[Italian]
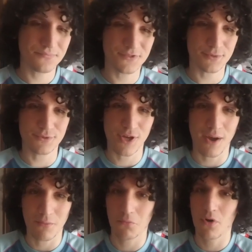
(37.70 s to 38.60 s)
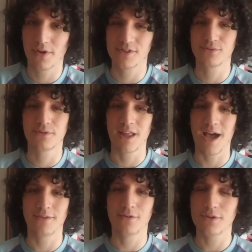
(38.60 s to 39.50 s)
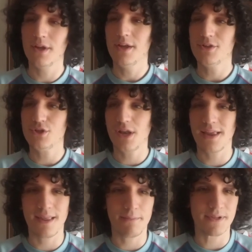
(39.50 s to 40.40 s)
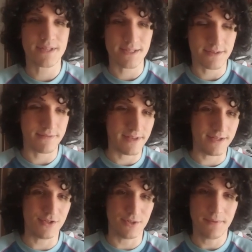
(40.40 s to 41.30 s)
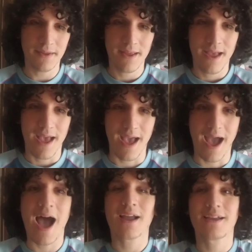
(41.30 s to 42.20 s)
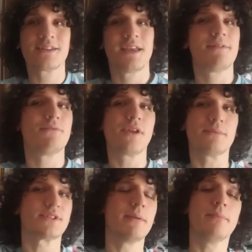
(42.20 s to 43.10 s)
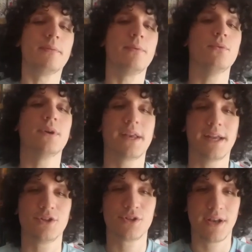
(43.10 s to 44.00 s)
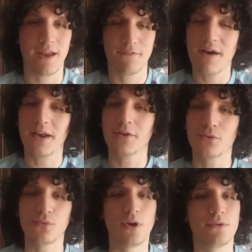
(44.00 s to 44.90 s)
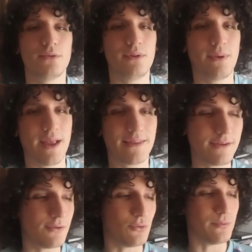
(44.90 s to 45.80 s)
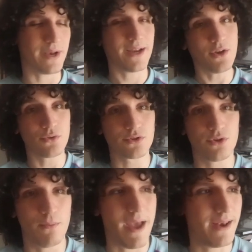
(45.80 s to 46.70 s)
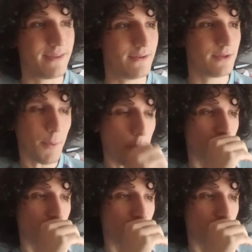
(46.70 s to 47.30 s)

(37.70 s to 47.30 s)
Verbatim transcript: sono già un buon risultato, ci rende abbastanza felici. Eh, anche se vogliamo sempre più crescere e fare il culo a tutti quegli altri youtuber che non se lo meritano, tipo